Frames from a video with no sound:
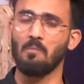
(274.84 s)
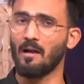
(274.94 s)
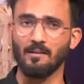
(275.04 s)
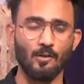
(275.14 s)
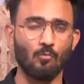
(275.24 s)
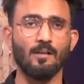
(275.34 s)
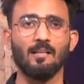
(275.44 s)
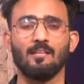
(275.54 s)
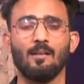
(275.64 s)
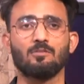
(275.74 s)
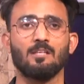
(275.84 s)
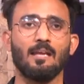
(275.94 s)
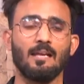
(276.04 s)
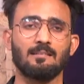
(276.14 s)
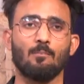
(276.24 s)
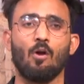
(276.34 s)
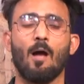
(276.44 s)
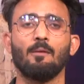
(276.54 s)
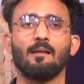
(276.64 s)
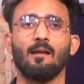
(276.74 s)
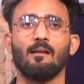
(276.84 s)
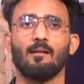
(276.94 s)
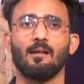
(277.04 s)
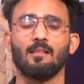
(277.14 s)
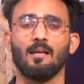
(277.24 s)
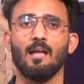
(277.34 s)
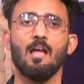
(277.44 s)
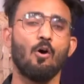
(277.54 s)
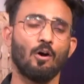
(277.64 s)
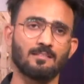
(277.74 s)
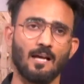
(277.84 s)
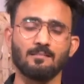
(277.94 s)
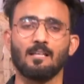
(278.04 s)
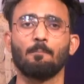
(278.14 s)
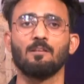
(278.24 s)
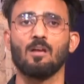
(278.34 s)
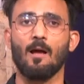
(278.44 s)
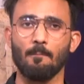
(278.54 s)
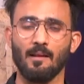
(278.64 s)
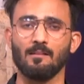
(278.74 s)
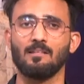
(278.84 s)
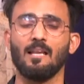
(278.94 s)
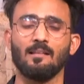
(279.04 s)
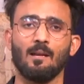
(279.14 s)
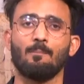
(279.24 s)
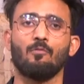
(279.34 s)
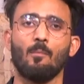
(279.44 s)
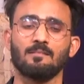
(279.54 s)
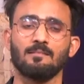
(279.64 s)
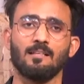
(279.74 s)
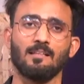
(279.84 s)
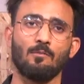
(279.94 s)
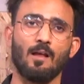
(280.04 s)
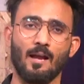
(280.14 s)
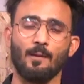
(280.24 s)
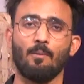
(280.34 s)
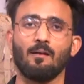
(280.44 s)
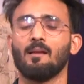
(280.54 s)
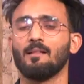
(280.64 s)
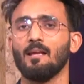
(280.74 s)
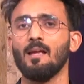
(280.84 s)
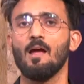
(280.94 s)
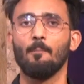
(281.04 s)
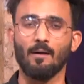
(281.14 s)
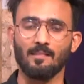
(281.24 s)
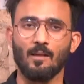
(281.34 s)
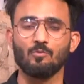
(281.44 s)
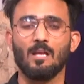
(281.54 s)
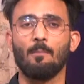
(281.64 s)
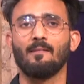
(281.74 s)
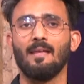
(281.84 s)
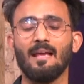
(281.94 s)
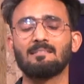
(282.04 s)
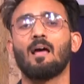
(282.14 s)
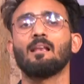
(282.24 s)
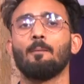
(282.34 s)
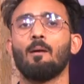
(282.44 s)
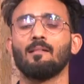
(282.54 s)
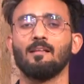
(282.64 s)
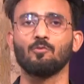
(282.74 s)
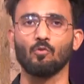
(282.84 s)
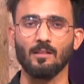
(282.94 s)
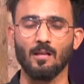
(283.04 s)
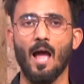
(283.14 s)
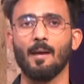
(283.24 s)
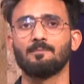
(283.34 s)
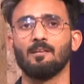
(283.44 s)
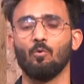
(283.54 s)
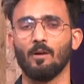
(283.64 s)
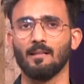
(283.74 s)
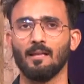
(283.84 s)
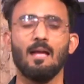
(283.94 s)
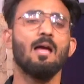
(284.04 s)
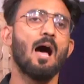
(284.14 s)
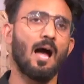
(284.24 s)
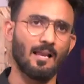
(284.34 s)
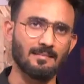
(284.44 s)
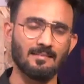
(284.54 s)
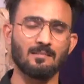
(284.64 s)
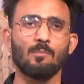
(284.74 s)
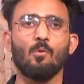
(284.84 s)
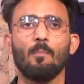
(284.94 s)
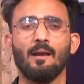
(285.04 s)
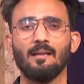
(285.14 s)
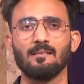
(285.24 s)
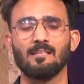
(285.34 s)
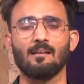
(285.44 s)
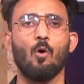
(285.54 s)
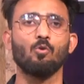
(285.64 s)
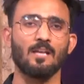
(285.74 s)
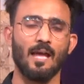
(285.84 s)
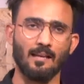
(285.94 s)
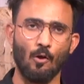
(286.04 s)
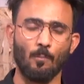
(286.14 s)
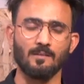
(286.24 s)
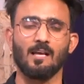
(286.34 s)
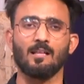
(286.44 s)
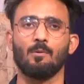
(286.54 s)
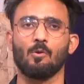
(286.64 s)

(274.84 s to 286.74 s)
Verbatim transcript: अंडर ट्वेंटी उस तरीके से मुकाबले खेल रहे थे और साथ ही साथ पंजाब में धीरे धीरे परफॉर्मेंसेज देते हुए आगे बढ़ रहे थे बट देन उसके बाद एक साल के बाद ही तुरंत गायब से हो गए थे अगले सीजन में मुंबई इंडियंस ने राहुल चहर के ऊपर ज्यादा